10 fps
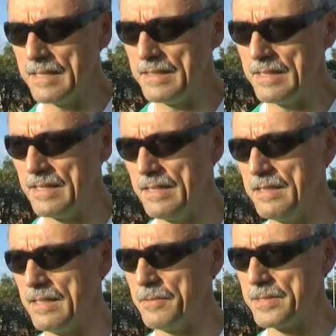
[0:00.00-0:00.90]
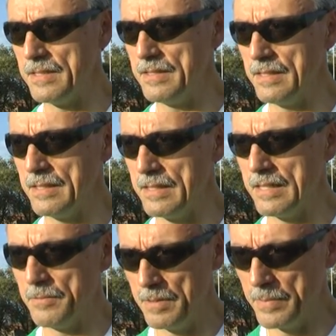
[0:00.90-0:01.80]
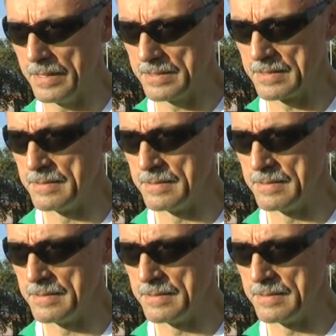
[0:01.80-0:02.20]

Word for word: cantidad de gente que va a asistir este, a nivel país.